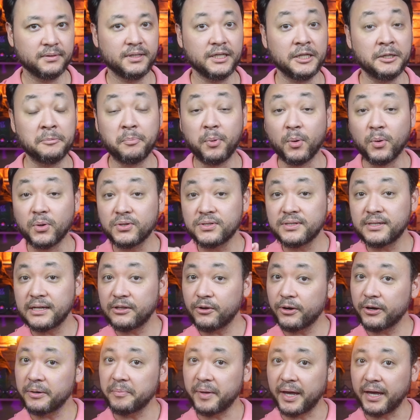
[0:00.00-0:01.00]
E
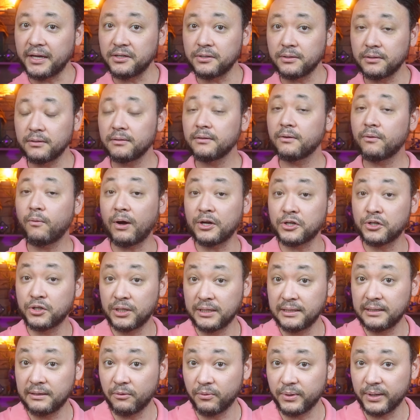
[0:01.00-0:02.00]
posteriormente, com a
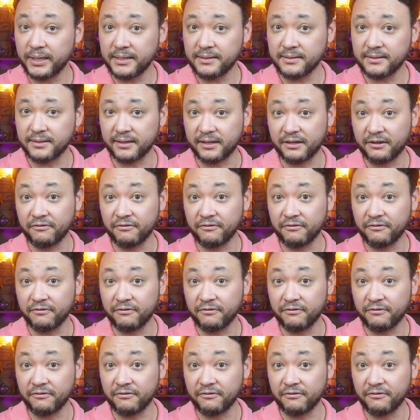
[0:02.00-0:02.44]
Gina Weasley,